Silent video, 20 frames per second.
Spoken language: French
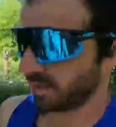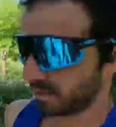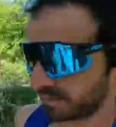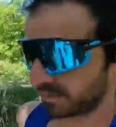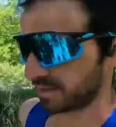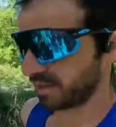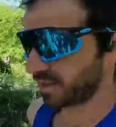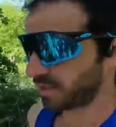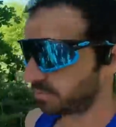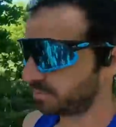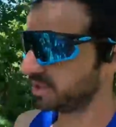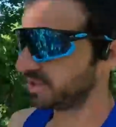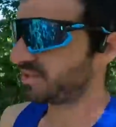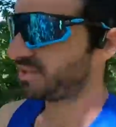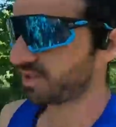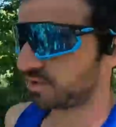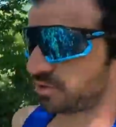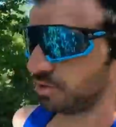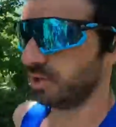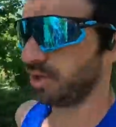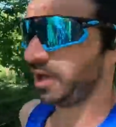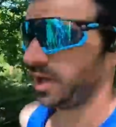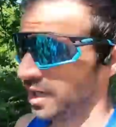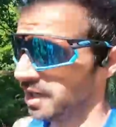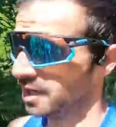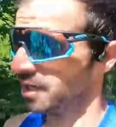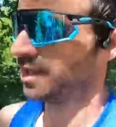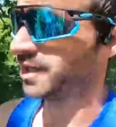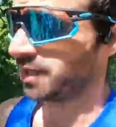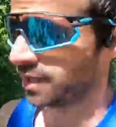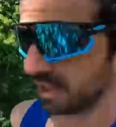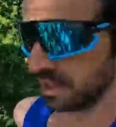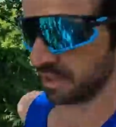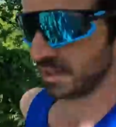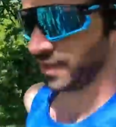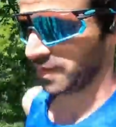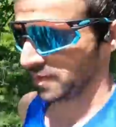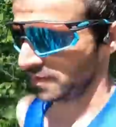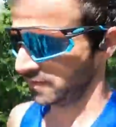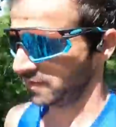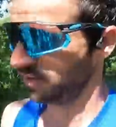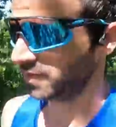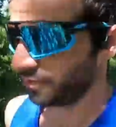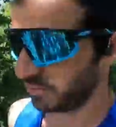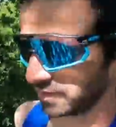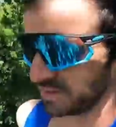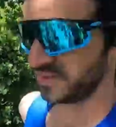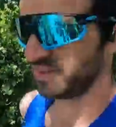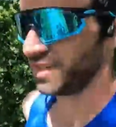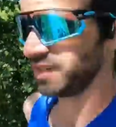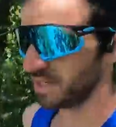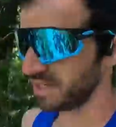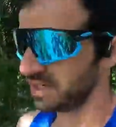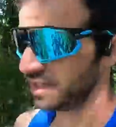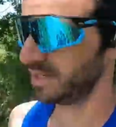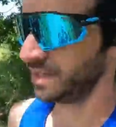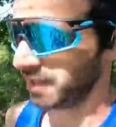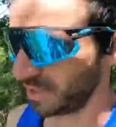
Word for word: ce qui explique euh, cette, fatigue.